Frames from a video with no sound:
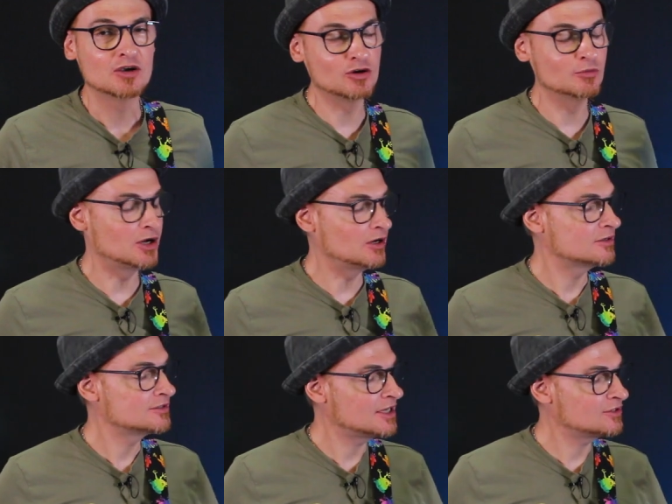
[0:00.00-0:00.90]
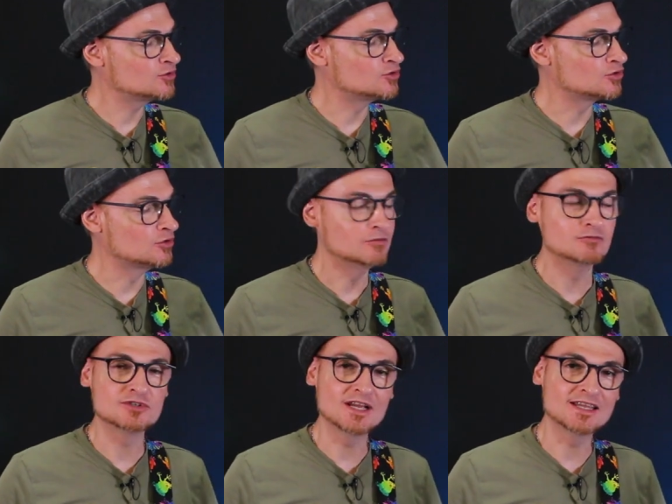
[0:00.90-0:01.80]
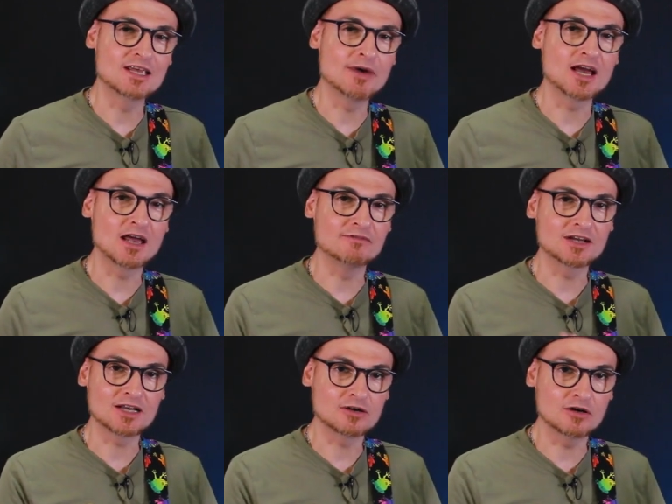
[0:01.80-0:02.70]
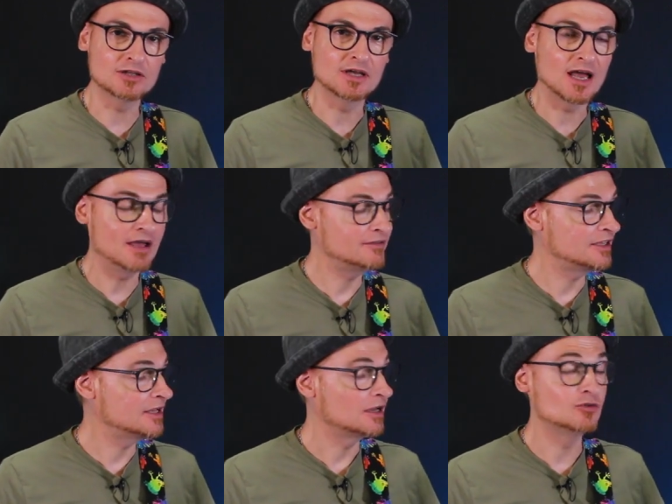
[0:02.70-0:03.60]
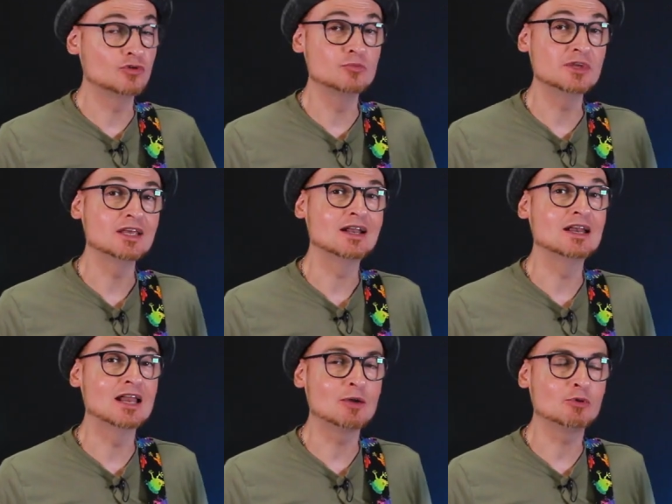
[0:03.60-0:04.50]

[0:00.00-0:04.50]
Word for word: comment ça se joue. Vous allez démarrer avec la corde à vide, demi, la